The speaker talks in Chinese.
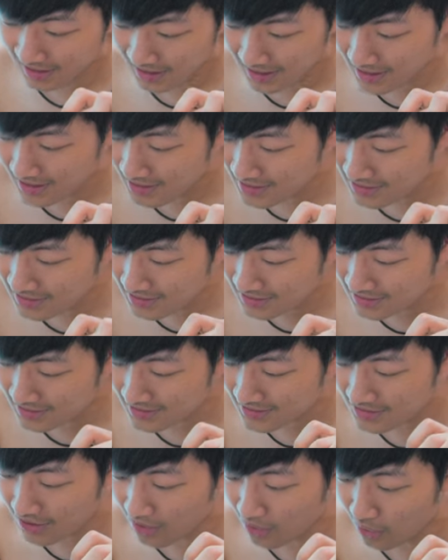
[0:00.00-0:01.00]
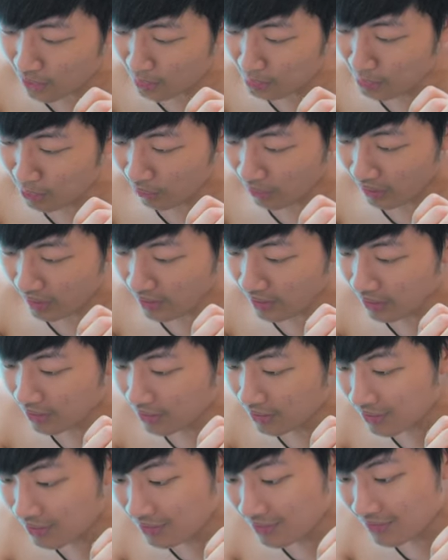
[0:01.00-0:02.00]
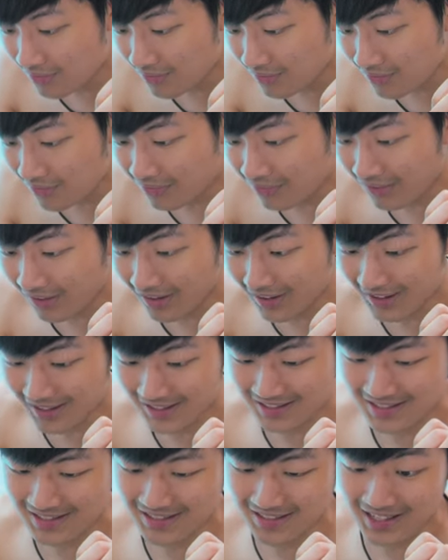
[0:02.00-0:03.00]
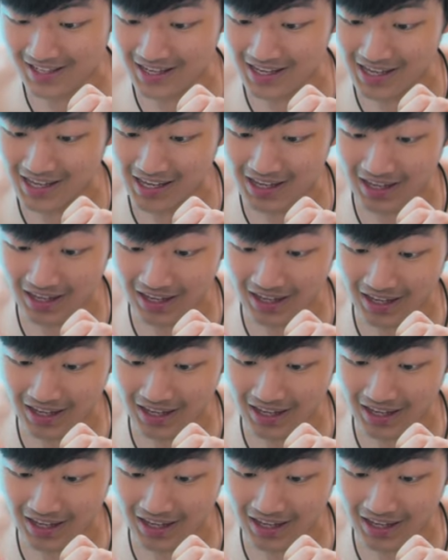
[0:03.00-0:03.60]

来，这真的超猛哎！哇塞！